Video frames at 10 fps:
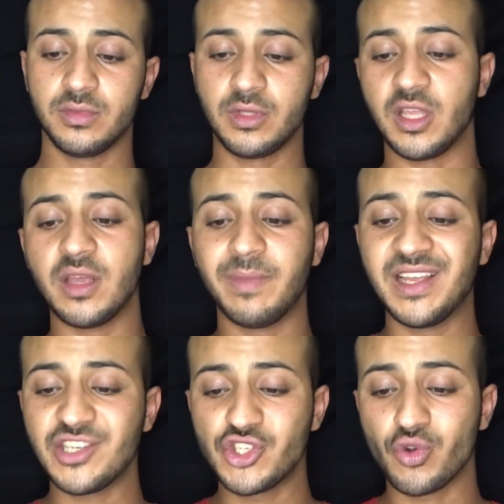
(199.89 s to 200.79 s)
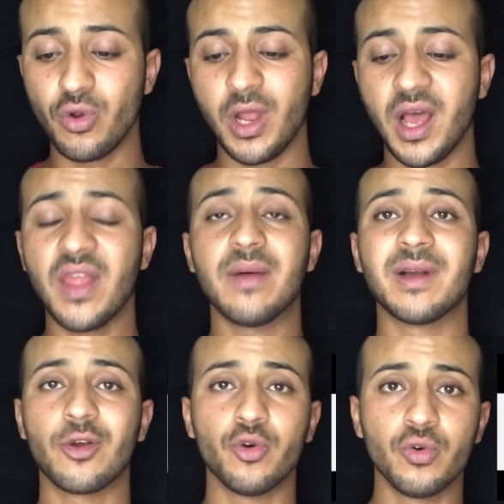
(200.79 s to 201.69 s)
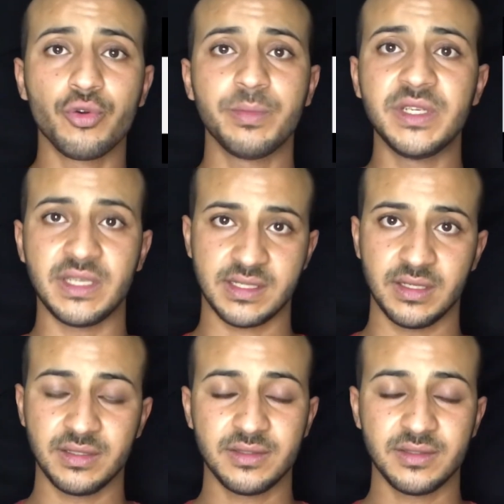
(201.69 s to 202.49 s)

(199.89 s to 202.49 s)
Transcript: طيب ليش كل هذا مقهور من يزن